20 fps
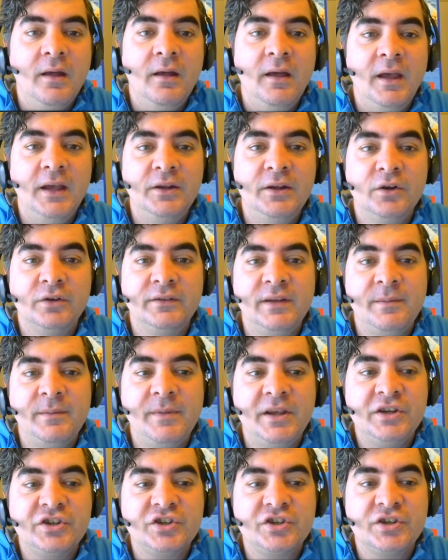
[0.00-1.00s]
E4
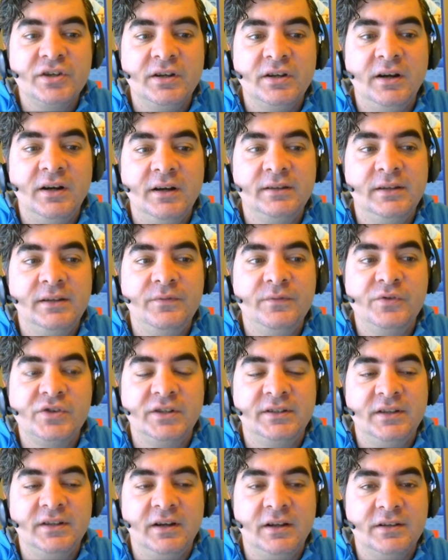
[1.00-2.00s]
E5, At
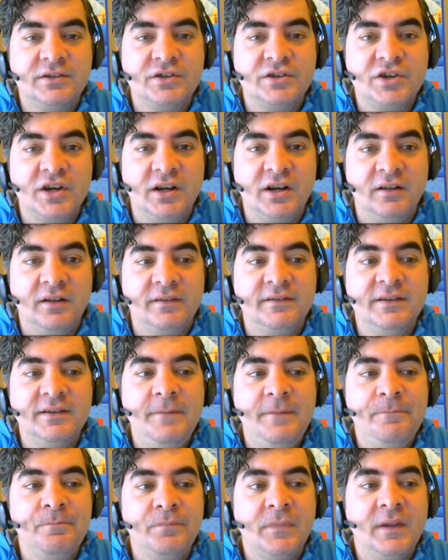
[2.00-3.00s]
F3 At,
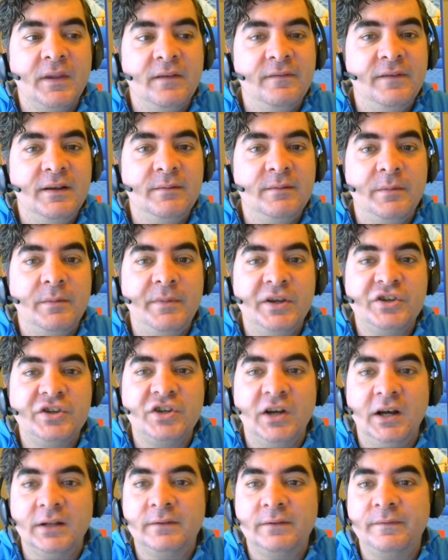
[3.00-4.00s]
C6 Fil B5
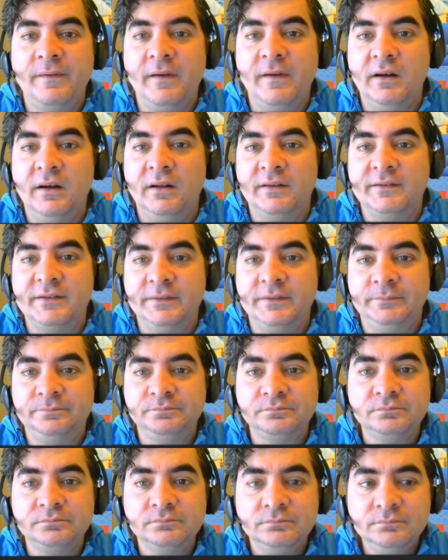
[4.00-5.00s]
at F6.
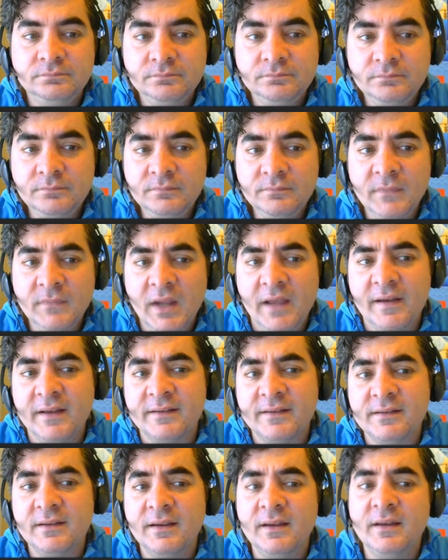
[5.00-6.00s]

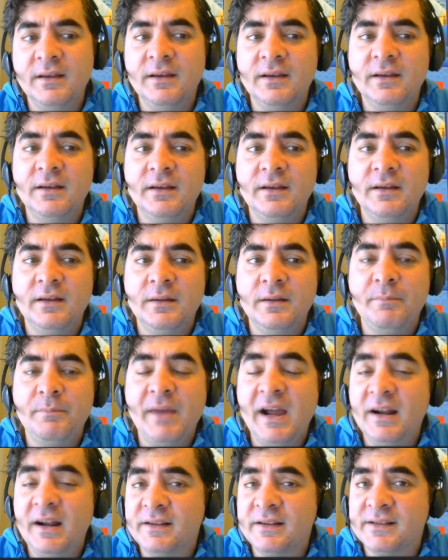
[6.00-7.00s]
Evet, e,
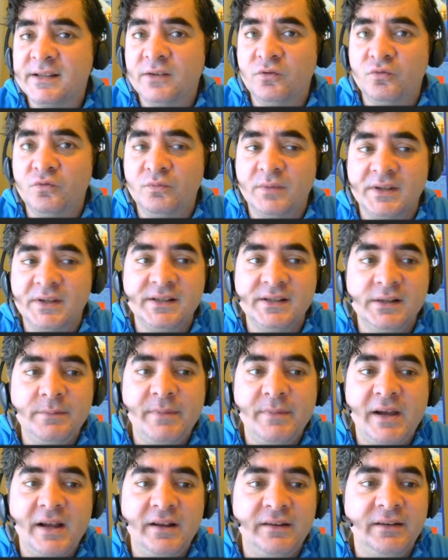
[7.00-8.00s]
Berlin savunması,
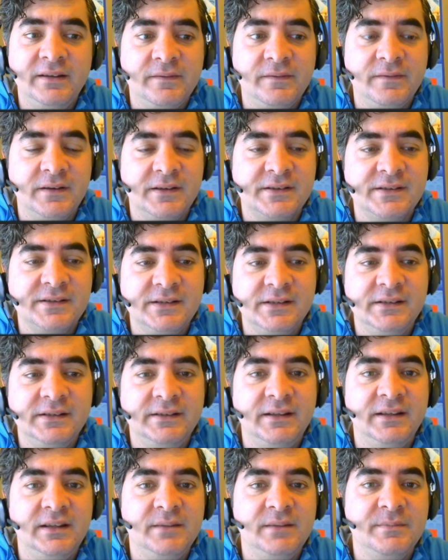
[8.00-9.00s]
Berlin defansı
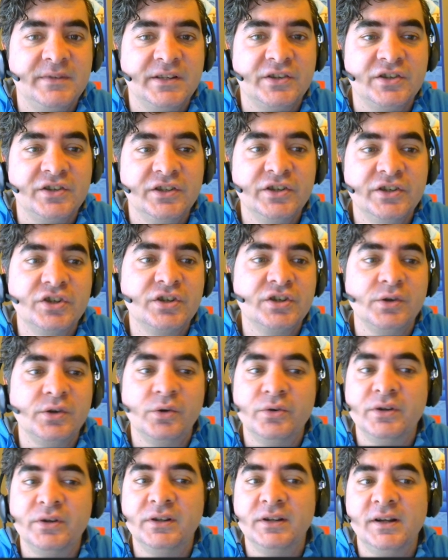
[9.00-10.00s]
dediğimiz açılış
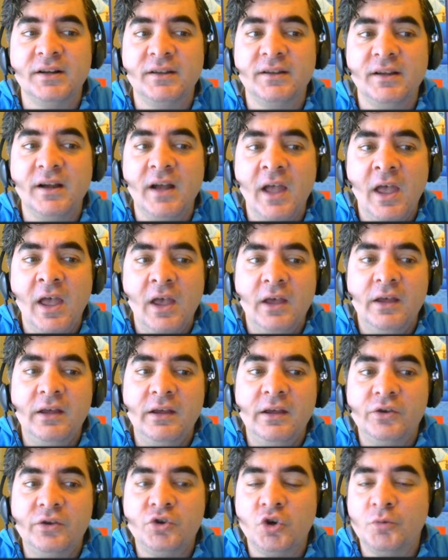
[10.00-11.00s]
son yıllarda
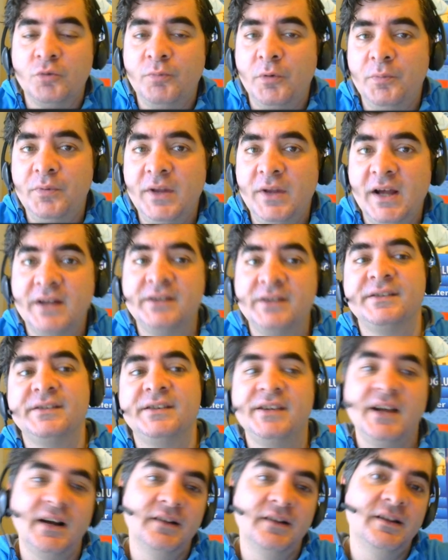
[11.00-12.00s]
e, çok popüler.
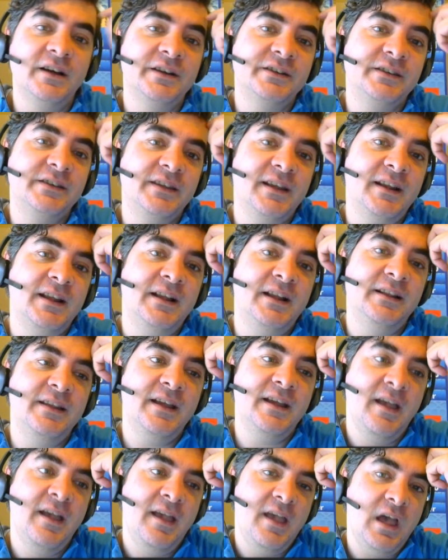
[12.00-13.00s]
Siyahlar
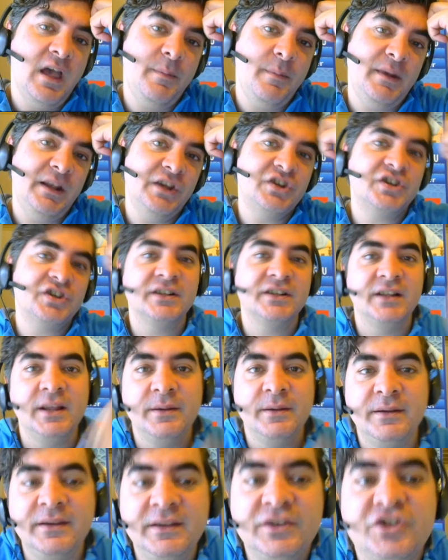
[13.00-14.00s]
genelde hemen
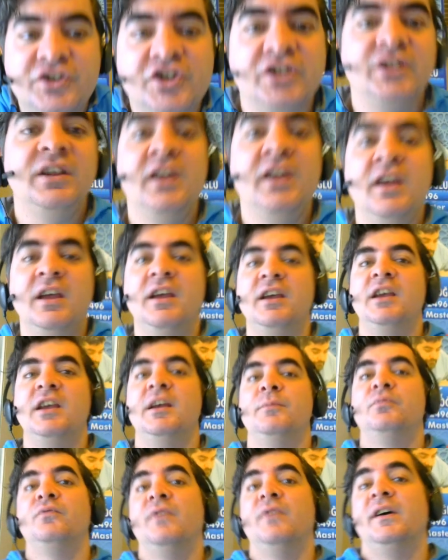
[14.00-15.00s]
eşitlediği için
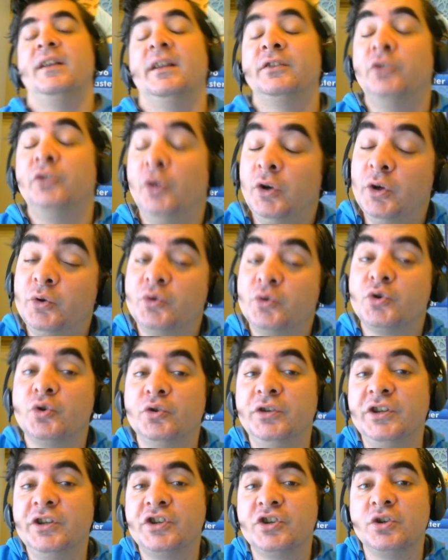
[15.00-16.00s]
e, bu varyantı öyle
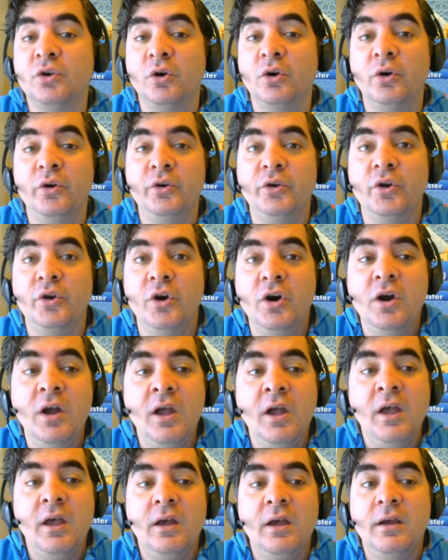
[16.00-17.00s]
düşündüğü için oynuyor.
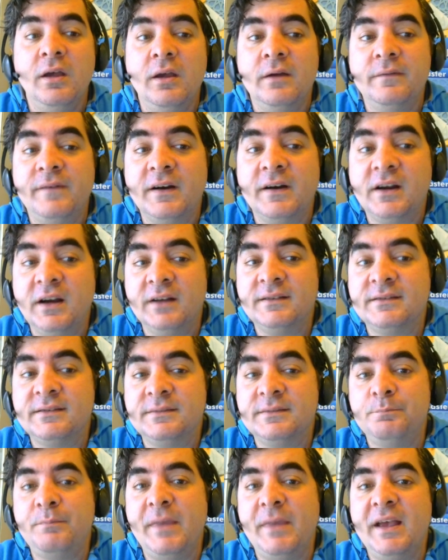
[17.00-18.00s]
E, fakat
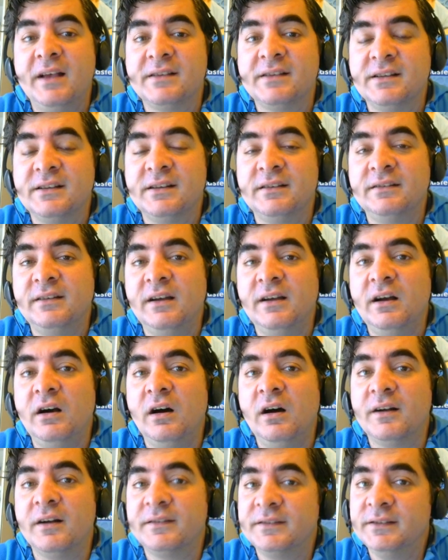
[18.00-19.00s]
beyazların da
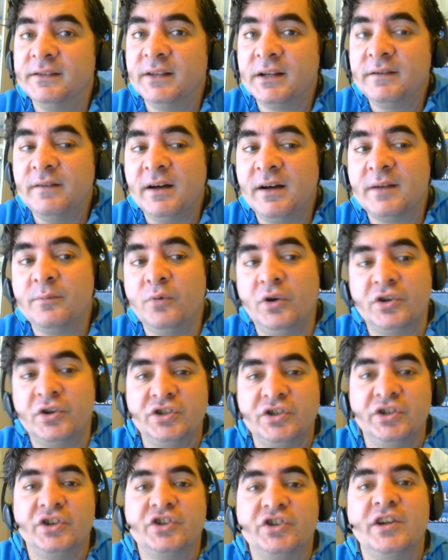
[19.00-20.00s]
artıları var bu
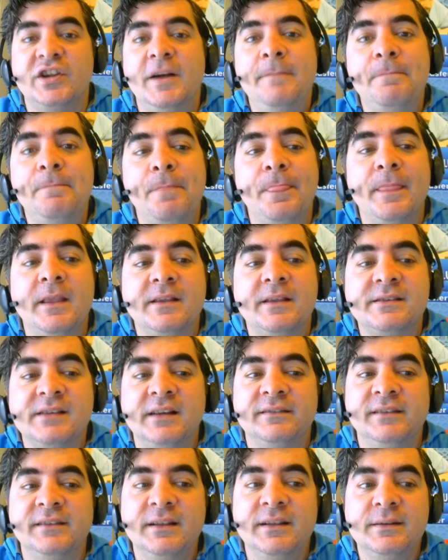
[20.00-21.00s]
açılışta.
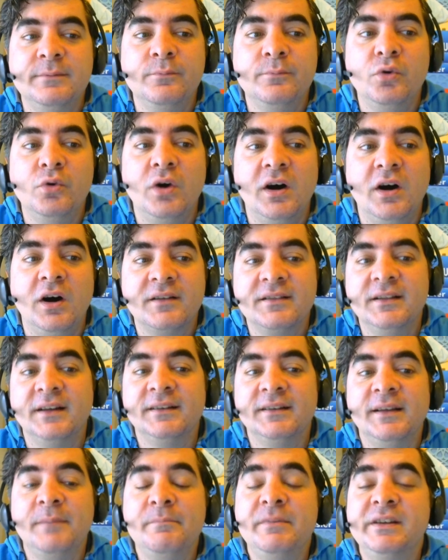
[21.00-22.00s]
Zaten bu
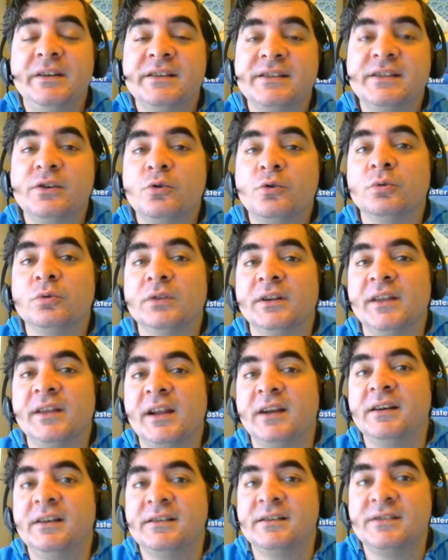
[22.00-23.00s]
artılardan birisini
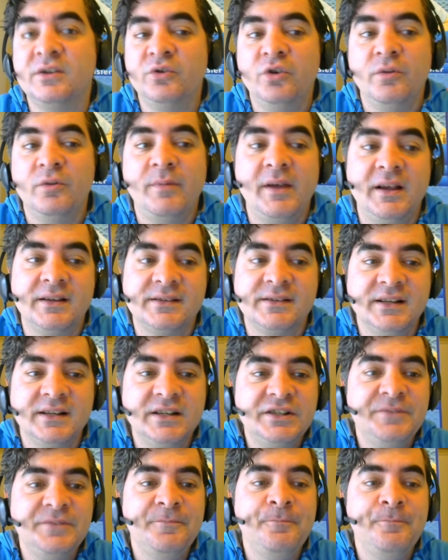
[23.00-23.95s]
kullanarak kazanıyor beyazlar.